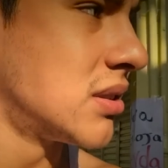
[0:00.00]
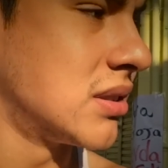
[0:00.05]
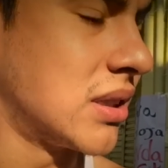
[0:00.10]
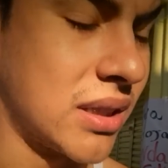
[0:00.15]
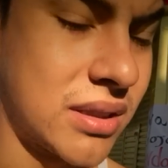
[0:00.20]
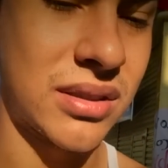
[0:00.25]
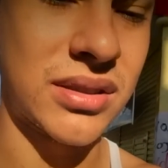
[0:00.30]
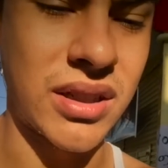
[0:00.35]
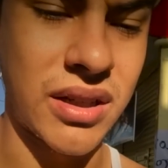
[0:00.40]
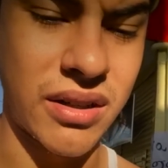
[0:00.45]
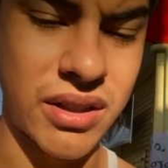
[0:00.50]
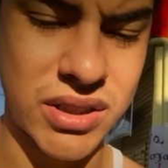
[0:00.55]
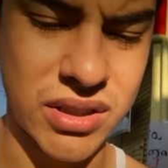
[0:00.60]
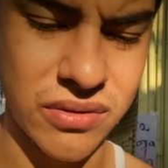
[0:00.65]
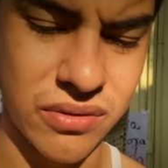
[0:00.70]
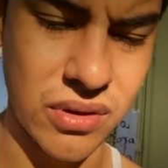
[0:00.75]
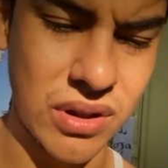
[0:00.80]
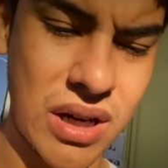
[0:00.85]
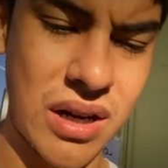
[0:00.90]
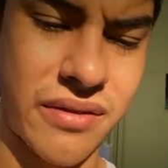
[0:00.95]
E é isso aí, acho
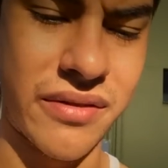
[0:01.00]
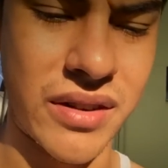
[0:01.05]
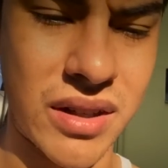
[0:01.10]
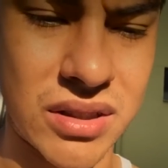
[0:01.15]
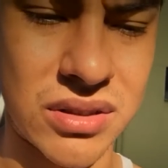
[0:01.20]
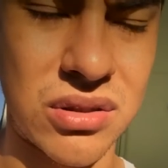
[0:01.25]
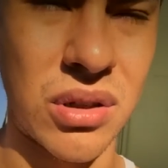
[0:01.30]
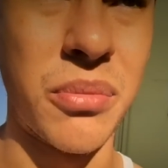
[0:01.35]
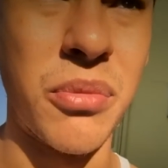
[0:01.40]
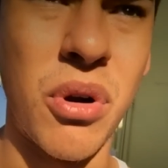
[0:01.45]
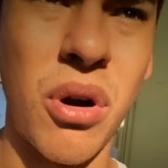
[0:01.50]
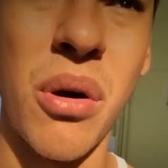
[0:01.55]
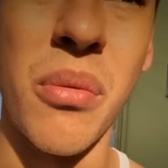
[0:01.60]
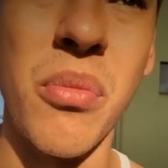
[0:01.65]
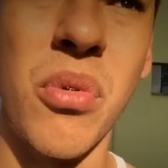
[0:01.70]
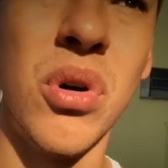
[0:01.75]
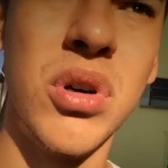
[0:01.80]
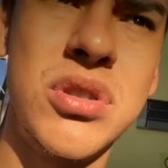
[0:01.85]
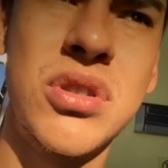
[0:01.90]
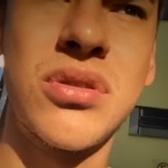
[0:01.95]
que eu vou gravar só meu
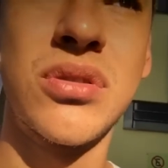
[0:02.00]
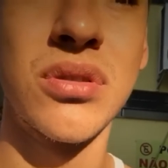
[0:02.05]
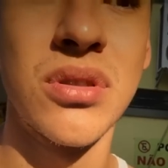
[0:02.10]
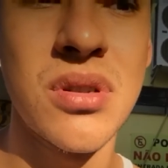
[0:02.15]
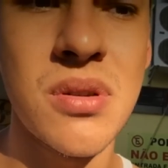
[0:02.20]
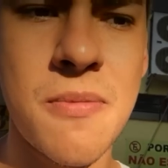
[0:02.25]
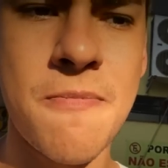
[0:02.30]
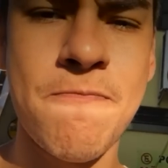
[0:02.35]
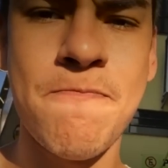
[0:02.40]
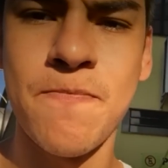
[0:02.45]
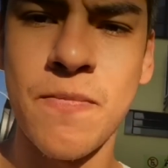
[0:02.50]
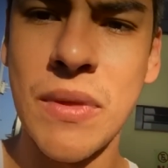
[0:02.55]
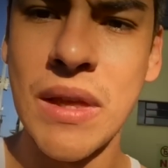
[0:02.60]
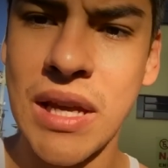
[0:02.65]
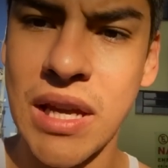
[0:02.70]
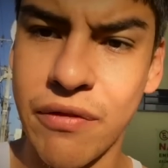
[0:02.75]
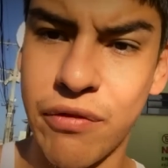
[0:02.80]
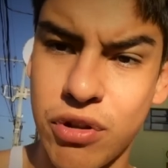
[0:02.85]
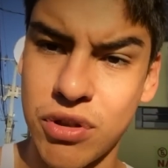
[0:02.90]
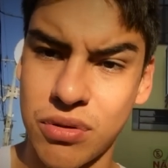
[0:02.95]
almoço
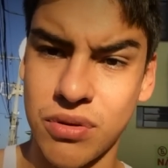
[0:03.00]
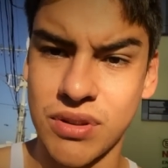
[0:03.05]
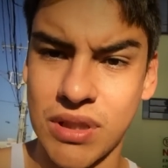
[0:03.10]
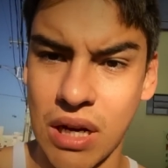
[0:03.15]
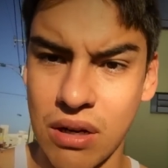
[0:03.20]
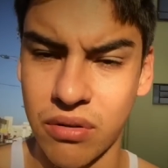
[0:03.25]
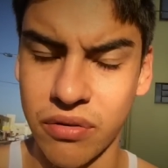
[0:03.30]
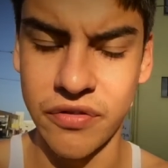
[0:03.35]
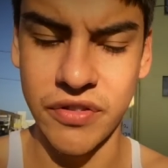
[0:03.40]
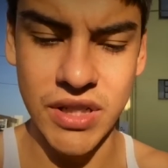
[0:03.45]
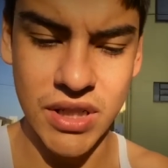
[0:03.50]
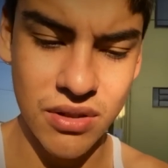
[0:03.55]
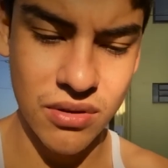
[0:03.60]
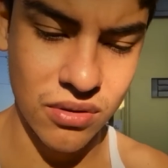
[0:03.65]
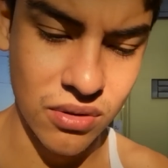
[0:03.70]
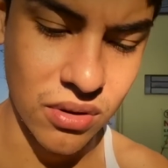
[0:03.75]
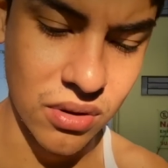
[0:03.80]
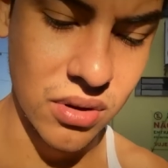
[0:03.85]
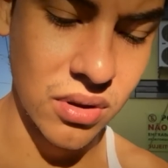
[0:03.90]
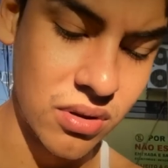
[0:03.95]
e vou juntar com o vídeo
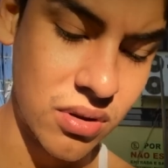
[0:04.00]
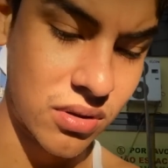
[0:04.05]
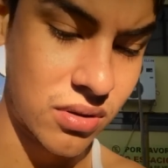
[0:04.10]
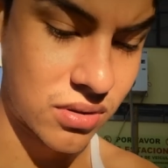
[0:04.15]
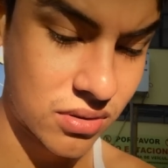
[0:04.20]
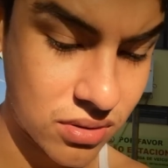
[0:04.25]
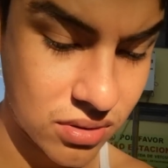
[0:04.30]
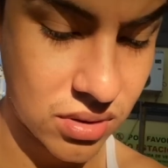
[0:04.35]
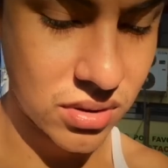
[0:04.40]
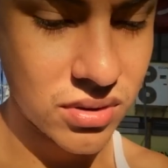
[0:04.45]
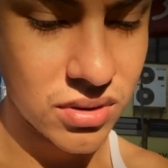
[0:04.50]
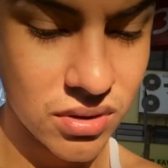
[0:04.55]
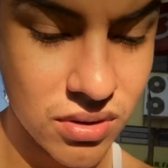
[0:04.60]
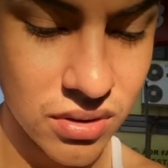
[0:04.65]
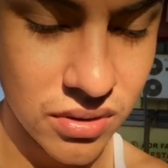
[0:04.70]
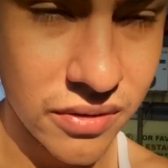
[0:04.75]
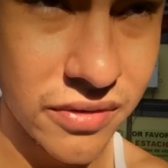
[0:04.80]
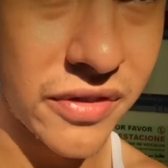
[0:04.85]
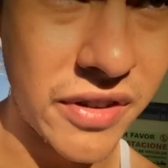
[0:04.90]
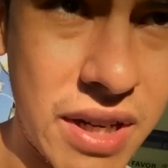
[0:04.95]
do
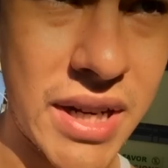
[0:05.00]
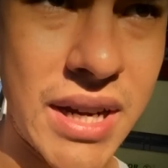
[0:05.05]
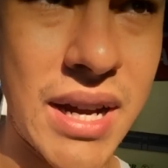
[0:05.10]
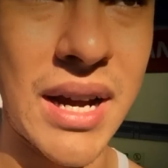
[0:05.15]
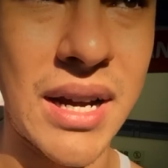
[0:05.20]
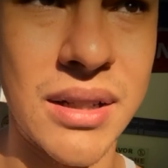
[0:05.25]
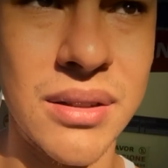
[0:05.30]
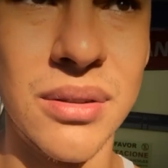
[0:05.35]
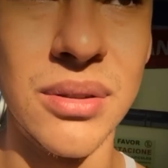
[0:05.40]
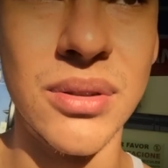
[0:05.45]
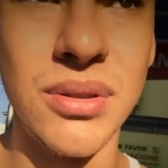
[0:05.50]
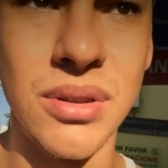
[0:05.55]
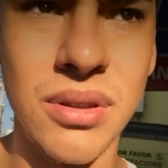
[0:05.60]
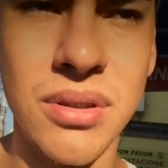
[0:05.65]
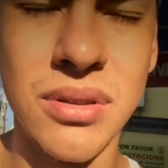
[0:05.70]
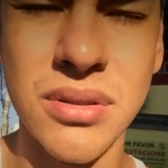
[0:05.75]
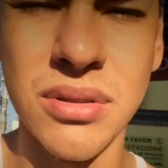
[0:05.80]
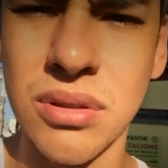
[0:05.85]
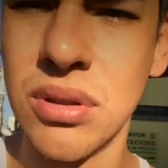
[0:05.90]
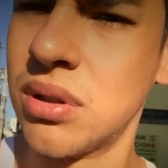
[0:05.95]
feriado
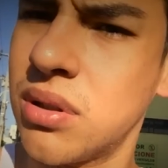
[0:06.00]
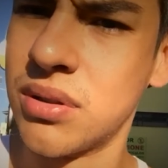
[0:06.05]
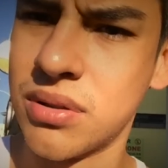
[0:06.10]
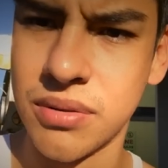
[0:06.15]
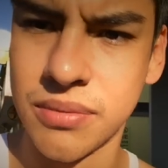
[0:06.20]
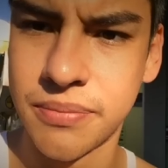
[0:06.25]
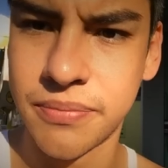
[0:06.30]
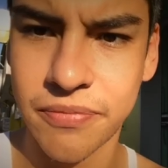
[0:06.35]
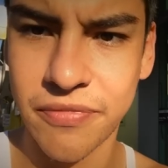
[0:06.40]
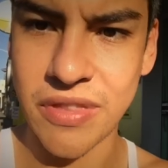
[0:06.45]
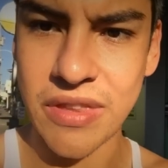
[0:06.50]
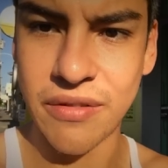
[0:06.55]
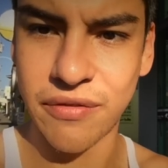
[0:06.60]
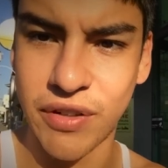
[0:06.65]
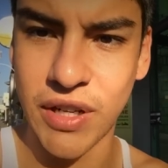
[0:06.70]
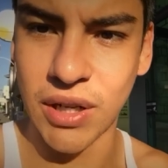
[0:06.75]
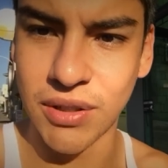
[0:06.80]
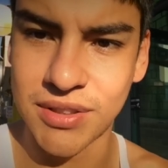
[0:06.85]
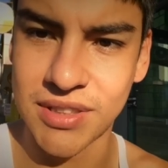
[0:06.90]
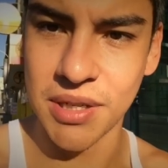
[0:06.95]
do
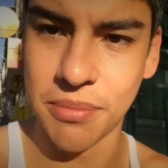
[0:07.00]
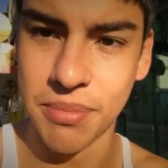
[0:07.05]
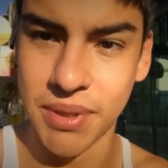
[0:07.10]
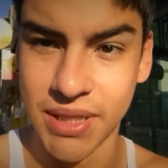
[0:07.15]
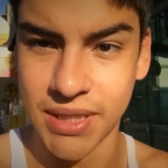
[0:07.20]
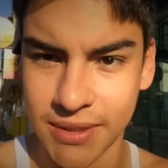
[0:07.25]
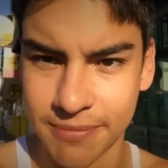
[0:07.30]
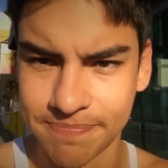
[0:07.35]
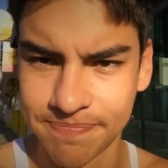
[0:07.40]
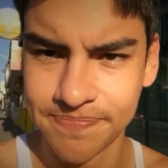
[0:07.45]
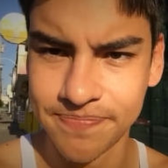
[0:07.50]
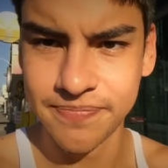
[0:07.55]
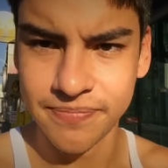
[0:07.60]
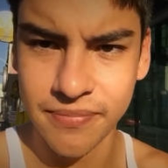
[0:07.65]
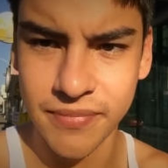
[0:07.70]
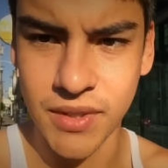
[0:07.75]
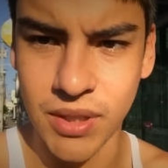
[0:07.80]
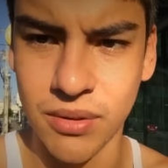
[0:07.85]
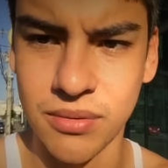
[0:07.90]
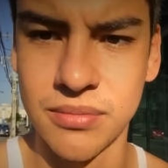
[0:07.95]
final de semana.
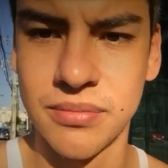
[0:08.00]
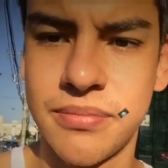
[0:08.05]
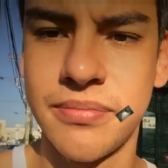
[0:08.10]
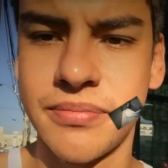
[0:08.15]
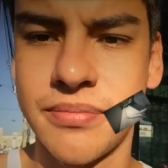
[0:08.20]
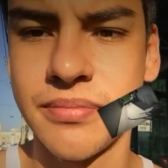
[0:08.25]
Então,